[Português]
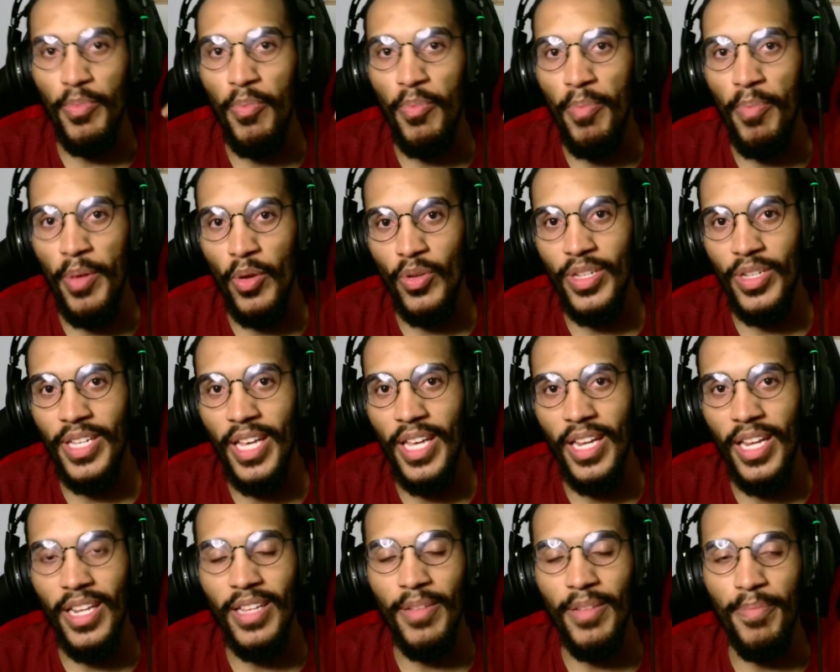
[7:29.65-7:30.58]
pelo, que
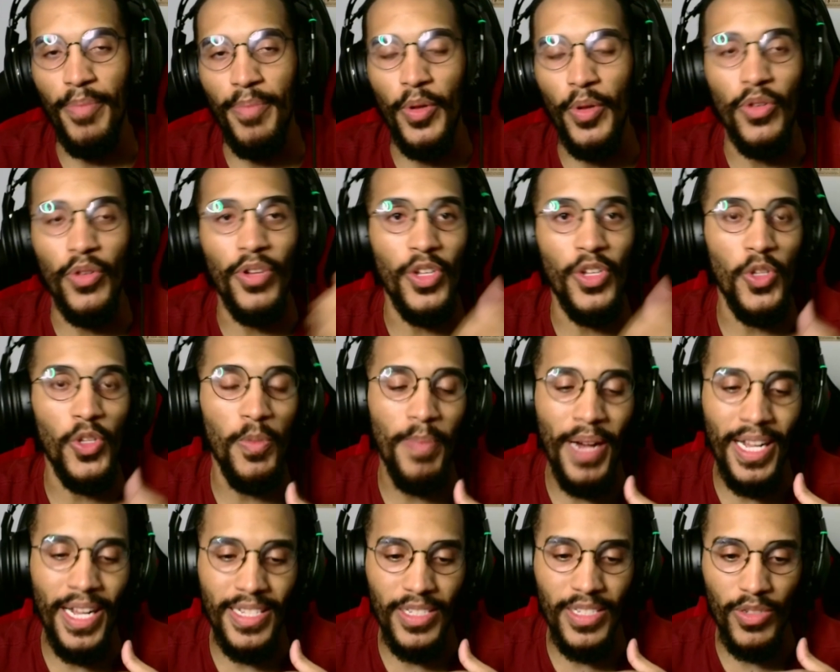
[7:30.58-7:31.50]
ele, pelo que o Gueto
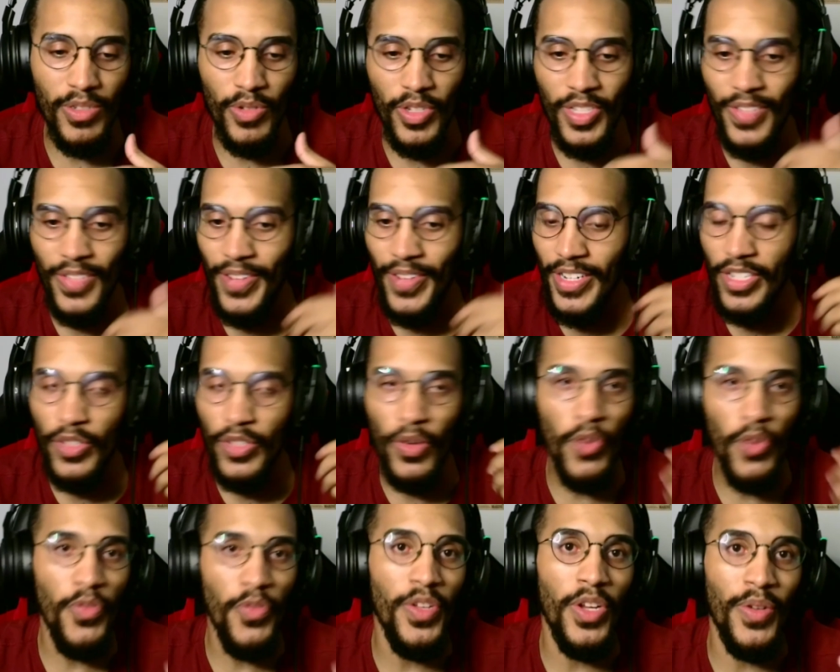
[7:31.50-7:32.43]
passa, que o Gueto na verdade não é
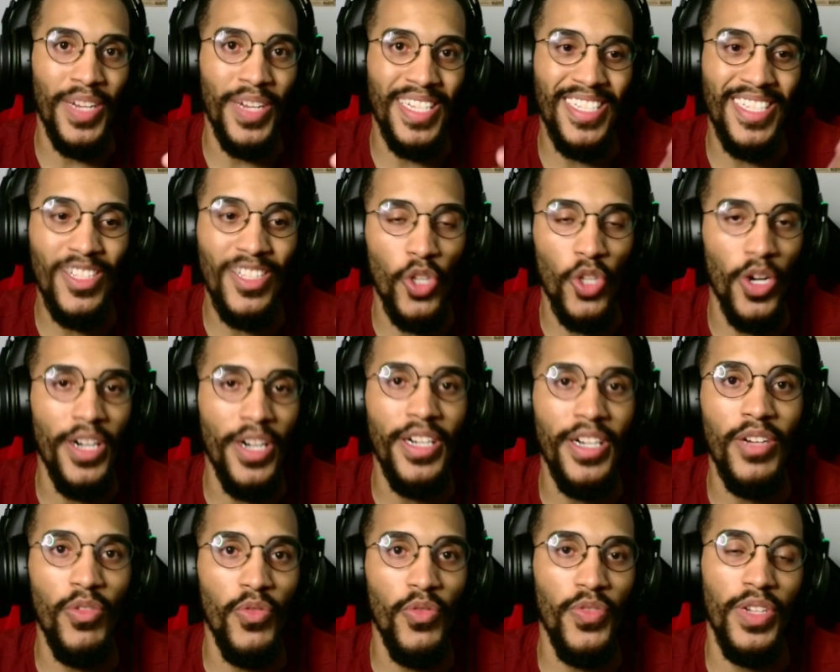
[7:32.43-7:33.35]
um vilão, ele se torna
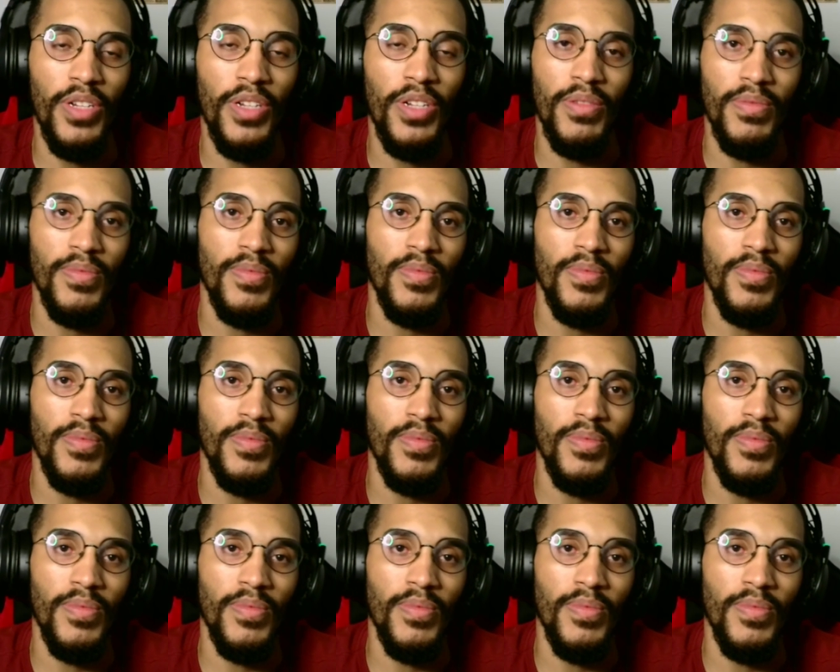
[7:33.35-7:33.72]
um vilão.